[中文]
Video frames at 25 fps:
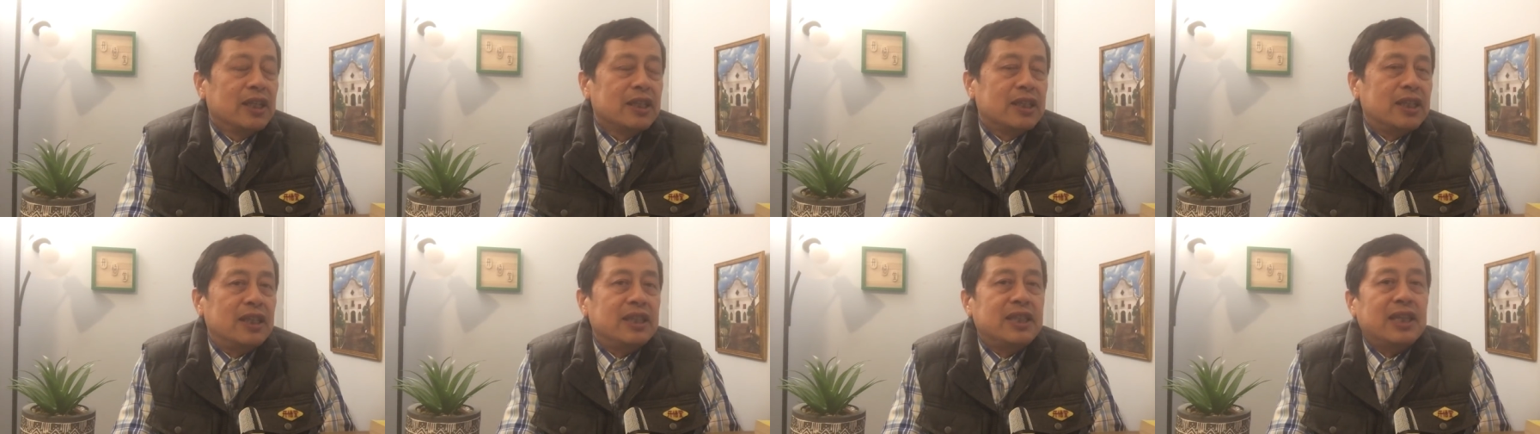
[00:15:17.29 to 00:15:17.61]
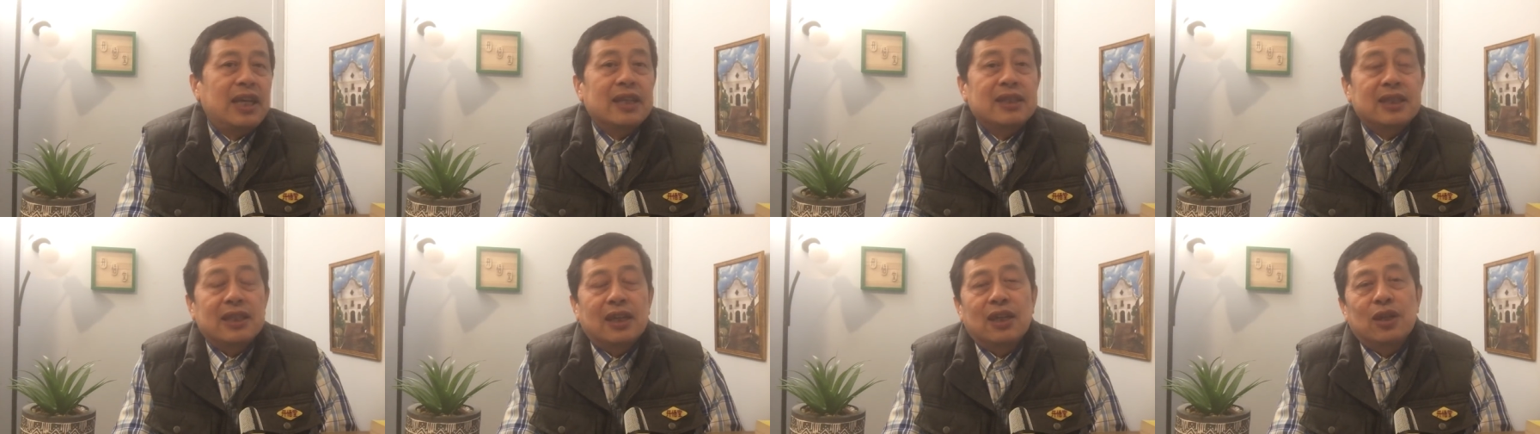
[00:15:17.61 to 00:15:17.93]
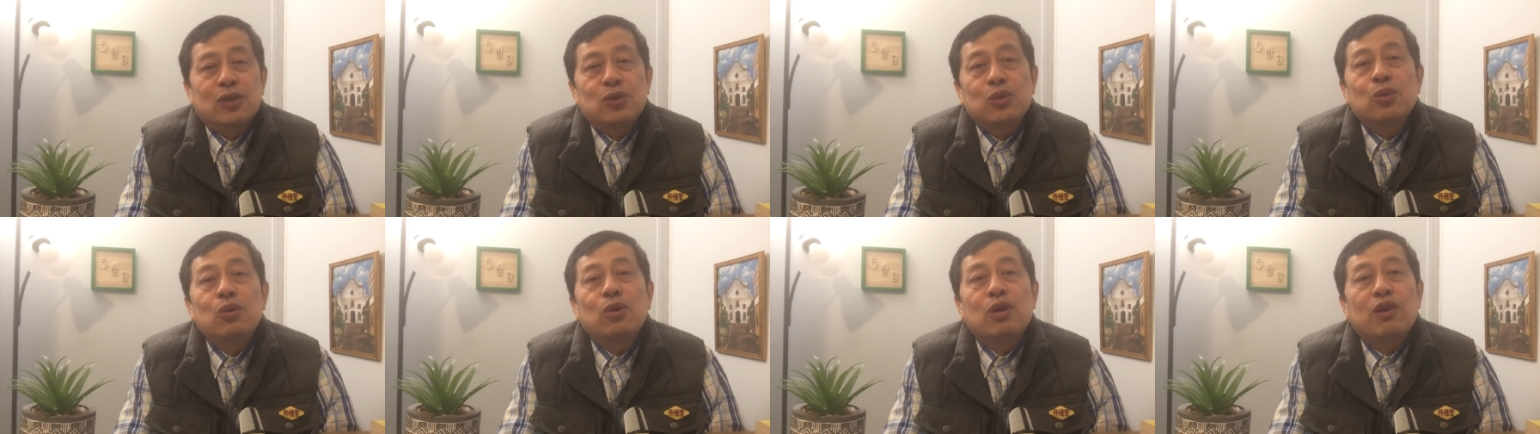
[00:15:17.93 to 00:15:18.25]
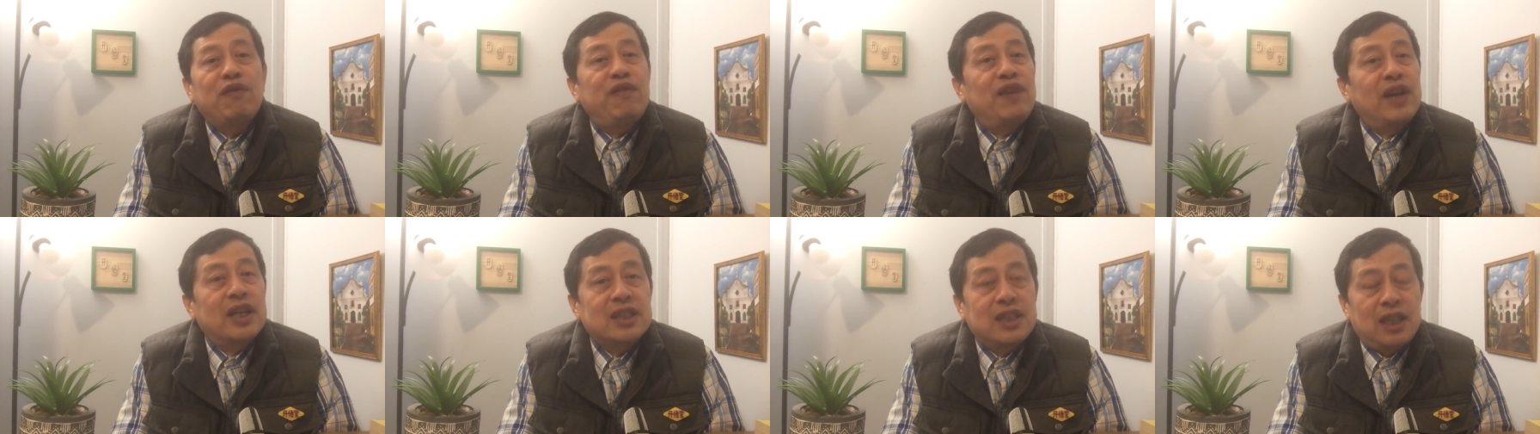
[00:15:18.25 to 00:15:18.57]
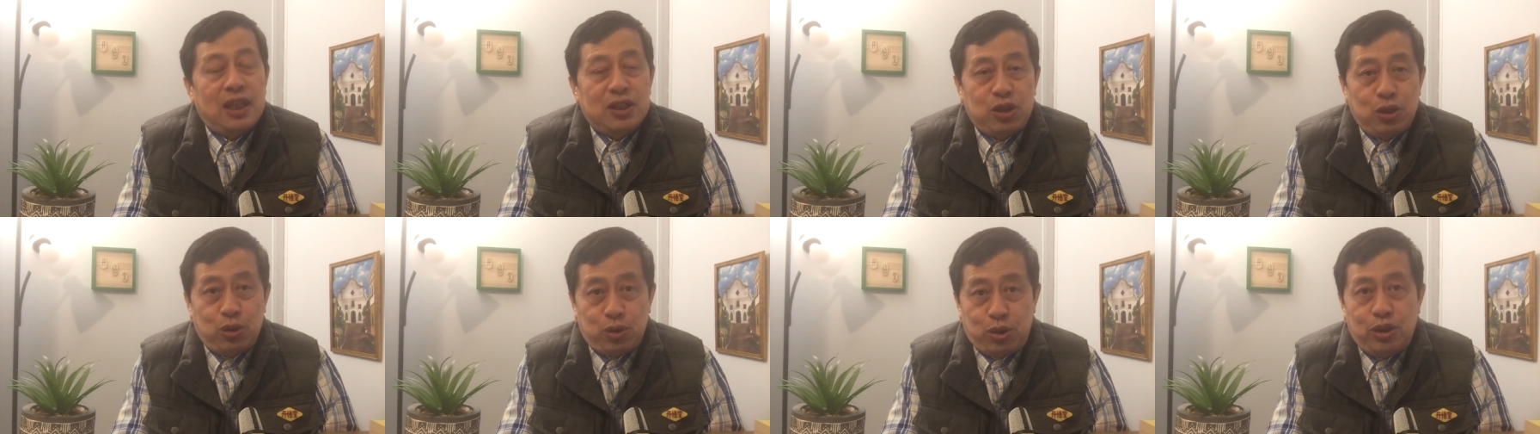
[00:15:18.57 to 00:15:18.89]
这一下整个中国的方
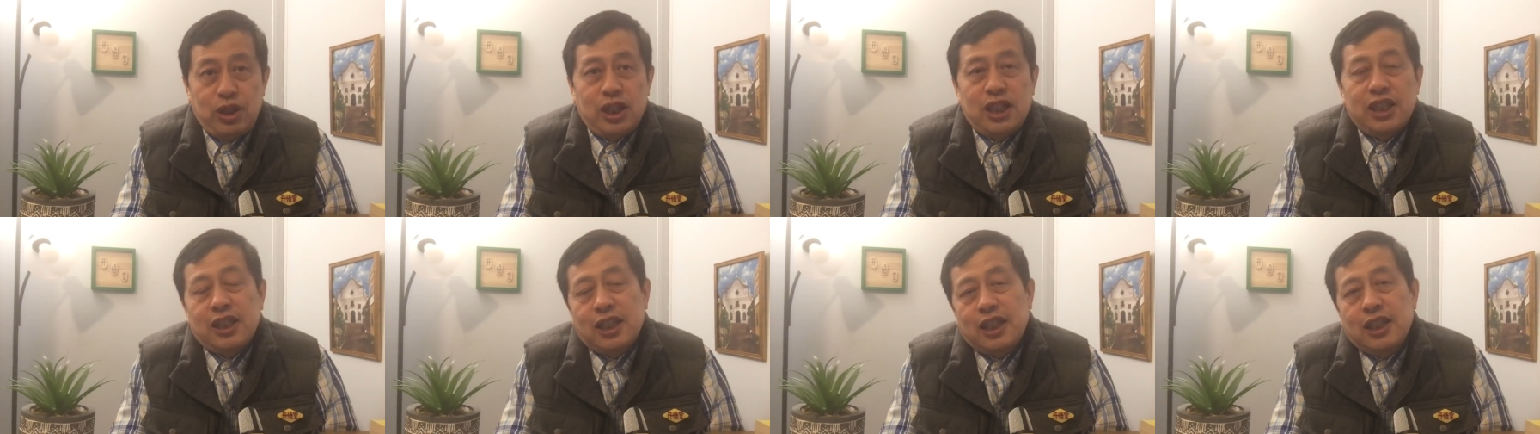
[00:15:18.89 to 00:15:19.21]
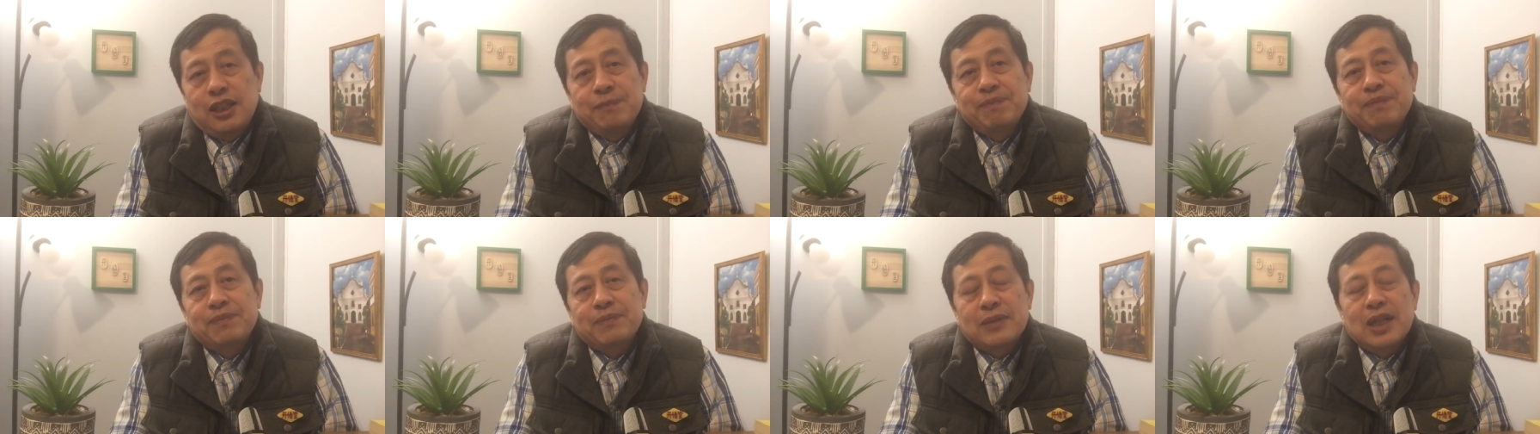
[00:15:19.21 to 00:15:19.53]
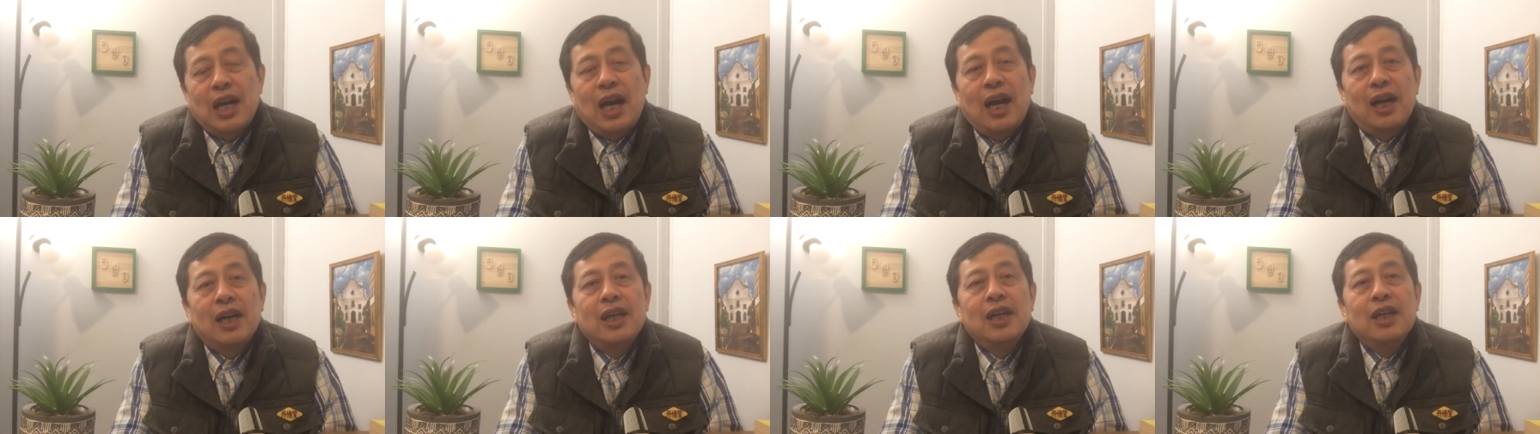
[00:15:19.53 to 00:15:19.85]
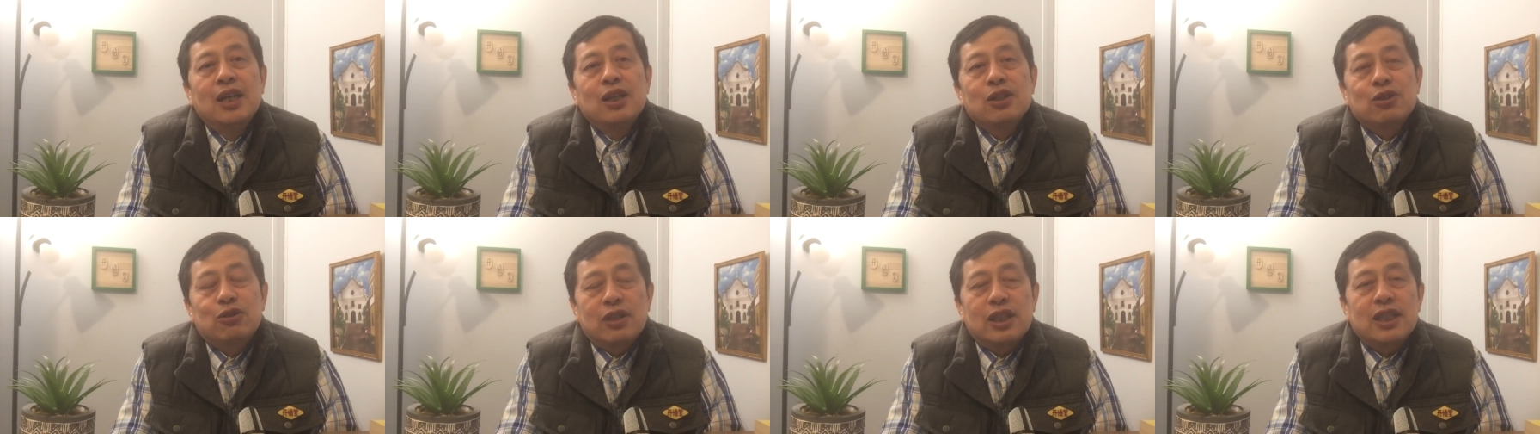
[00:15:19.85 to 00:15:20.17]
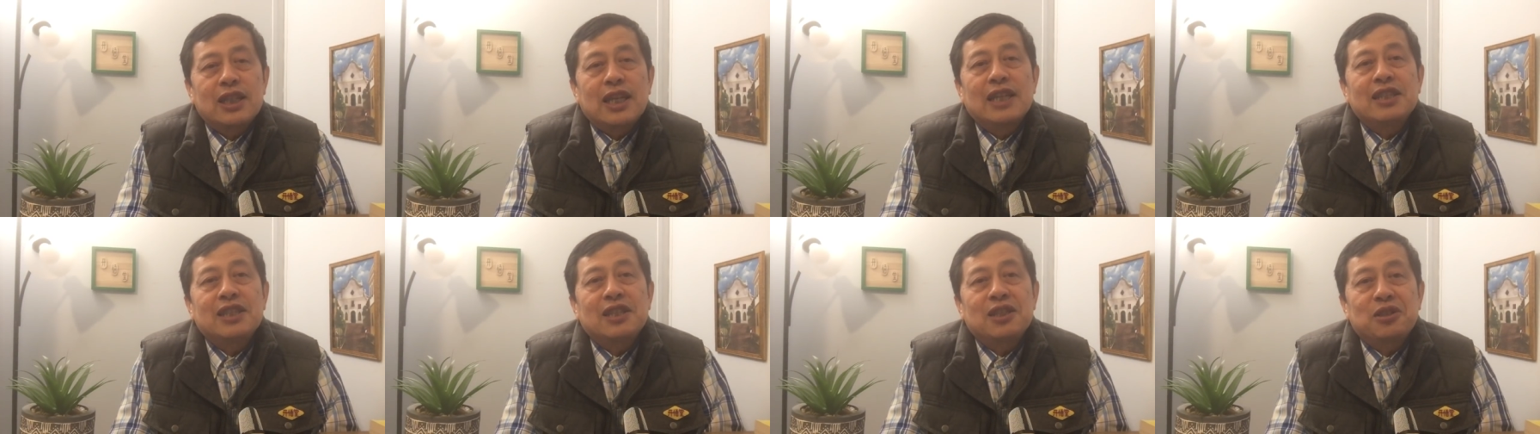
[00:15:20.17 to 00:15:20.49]
向就确定了啊，所
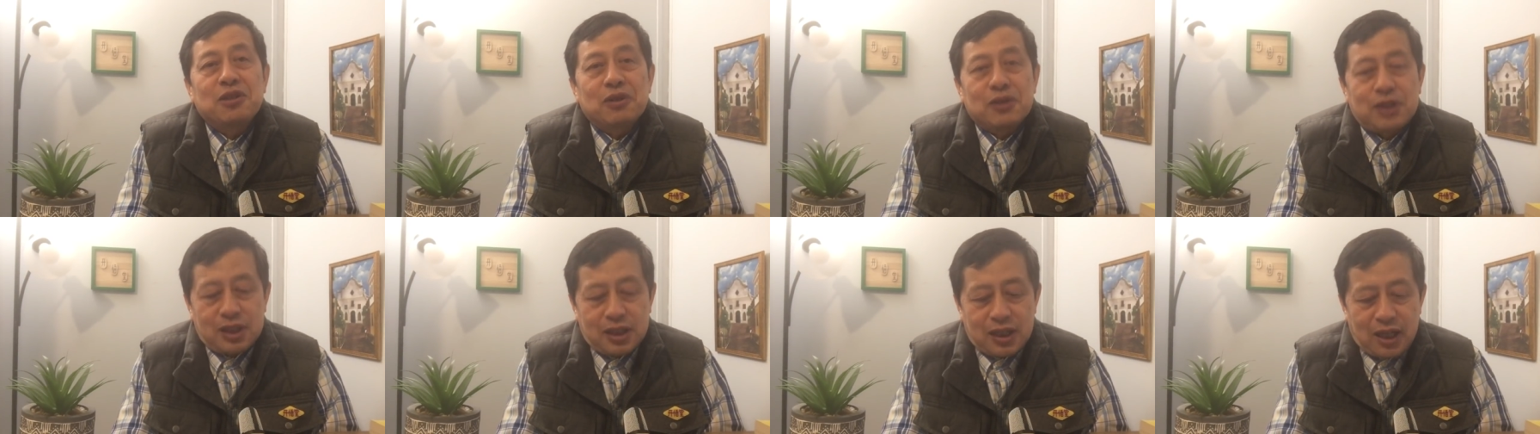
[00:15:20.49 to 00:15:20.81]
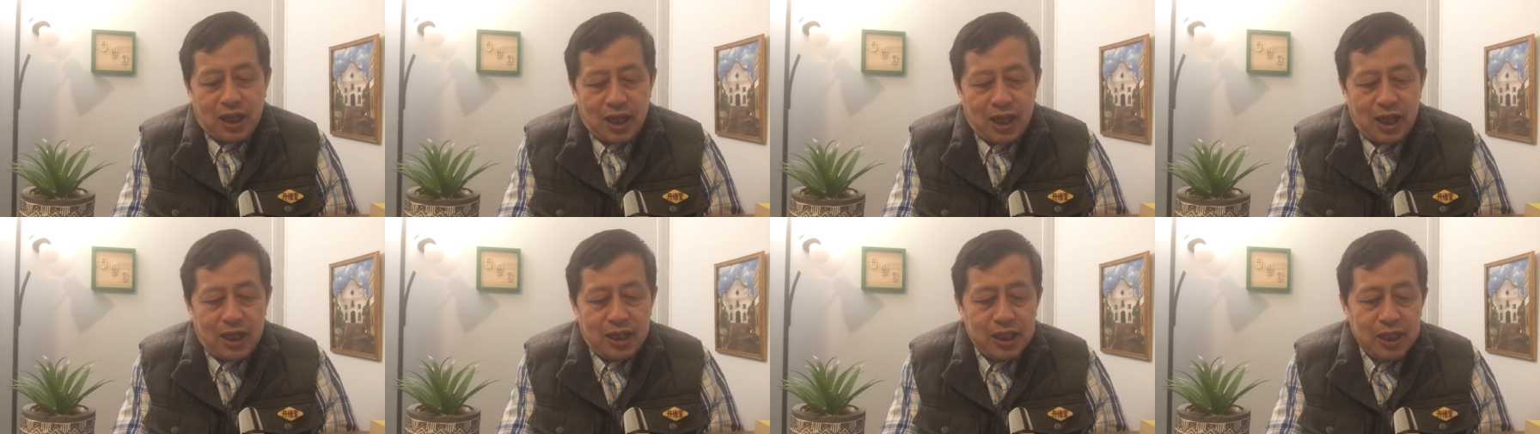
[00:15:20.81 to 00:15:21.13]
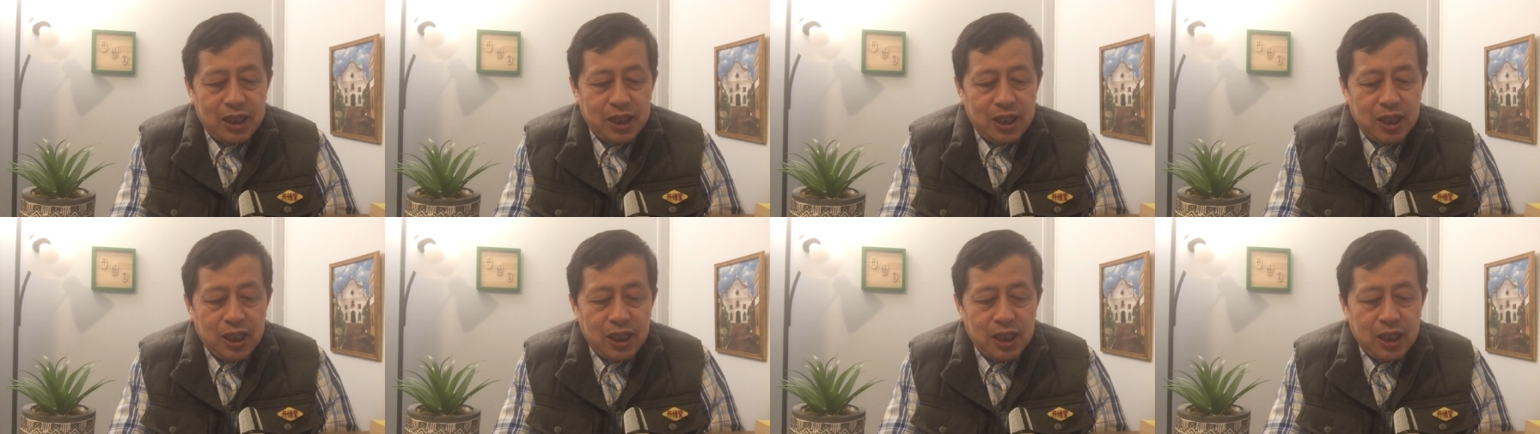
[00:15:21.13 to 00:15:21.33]
以大家就知道啊，